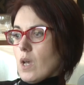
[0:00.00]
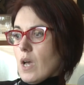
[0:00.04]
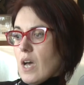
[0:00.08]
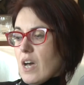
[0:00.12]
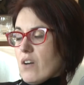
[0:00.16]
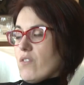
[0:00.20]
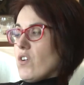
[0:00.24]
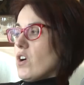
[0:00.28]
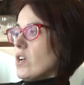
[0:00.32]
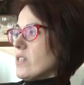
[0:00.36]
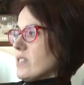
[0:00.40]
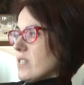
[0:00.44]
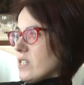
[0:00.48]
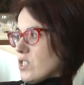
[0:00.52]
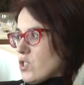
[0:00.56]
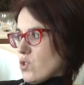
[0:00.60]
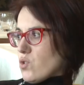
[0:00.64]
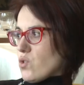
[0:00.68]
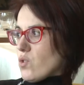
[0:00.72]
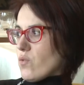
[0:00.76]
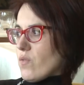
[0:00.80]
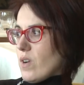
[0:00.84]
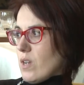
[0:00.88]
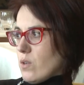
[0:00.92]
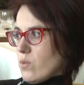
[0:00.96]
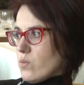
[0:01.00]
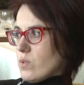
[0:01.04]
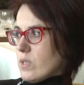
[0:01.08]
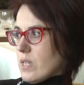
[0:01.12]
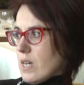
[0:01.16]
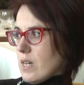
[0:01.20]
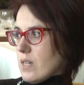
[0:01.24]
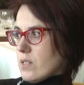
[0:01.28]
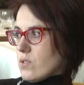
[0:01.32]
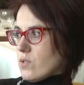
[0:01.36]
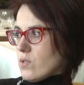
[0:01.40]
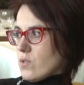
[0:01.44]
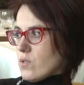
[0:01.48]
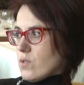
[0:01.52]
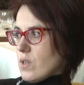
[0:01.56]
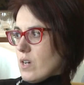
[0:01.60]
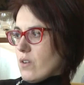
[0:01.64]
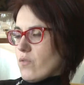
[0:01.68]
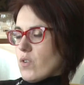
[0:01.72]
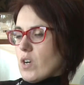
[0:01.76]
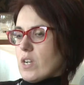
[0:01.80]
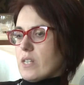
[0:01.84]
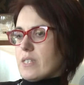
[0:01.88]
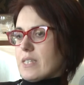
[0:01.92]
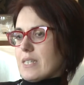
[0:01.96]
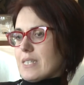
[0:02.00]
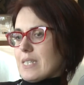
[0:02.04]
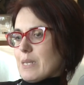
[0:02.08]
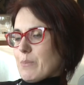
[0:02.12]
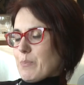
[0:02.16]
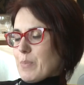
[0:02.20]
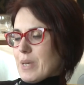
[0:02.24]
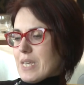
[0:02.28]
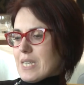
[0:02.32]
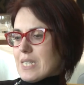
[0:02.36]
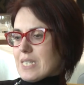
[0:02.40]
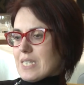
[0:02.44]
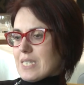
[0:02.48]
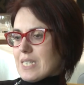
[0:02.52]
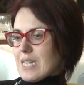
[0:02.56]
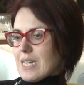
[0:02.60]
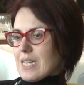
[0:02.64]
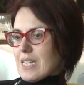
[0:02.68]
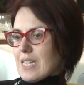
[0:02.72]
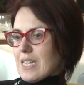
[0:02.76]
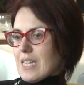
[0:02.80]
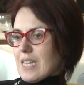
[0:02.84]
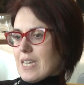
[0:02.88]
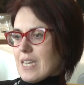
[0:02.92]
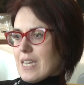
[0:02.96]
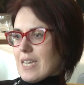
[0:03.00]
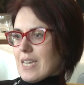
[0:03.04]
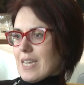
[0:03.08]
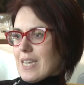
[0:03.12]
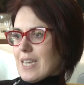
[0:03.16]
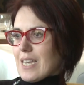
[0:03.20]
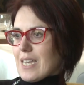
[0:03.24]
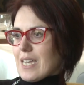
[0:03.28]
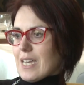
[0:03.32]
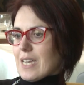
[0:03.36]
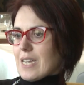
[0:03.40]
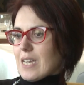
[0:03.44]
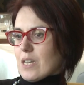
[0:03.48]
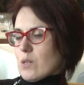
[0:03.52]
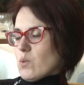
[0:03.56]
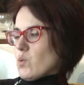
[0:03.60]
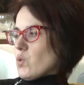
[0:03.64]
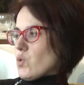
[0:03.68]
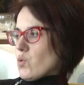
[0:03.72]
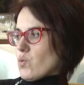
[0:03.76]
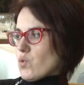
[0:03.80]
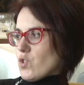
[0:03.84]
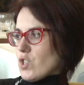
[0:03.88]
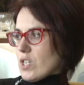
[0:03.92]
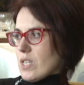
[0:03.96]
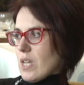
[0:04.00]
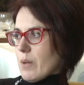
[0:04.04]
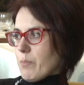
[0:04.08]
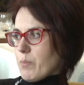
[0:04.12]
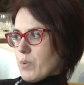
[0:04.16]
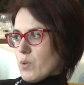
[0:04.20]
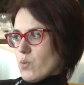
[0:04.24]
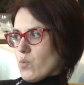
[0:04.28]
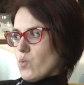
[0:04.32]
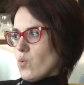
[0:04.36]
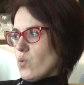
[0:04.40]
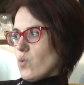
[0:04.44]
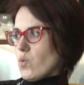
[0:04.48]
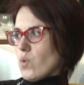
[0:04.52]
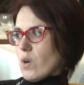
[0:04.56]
a volte è sottovalutato, a volte si pensa che, che non succeda più,